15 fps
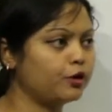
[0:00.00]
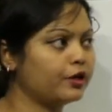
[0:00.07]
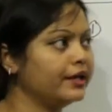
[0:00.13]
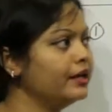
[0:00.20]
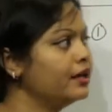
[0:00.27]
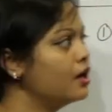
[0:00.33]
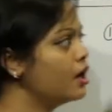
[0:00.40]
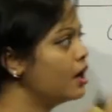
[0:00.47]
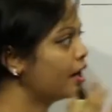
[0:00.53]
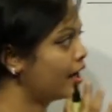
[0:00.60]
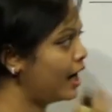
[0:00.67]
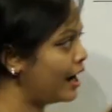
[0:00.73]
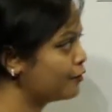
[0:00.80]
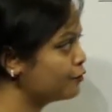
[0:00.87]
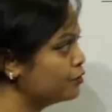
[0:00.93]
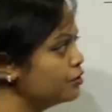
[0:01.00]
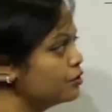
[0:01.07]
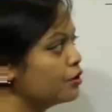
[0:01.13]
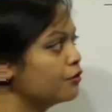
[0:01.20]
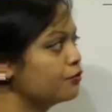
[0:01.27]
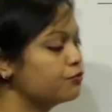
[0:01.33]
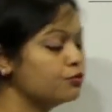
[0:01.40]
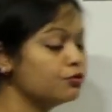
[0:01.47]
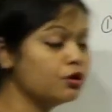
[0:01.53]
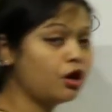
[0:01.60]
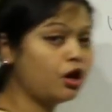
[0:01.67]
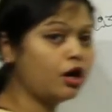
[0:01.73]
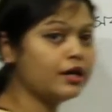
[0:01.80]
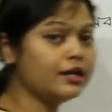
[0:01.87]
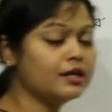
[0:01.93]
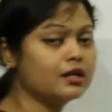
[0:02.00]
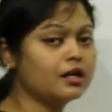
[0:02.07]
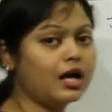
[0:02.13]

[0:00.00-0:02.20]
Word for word: পড়ে কারো ফুল হয়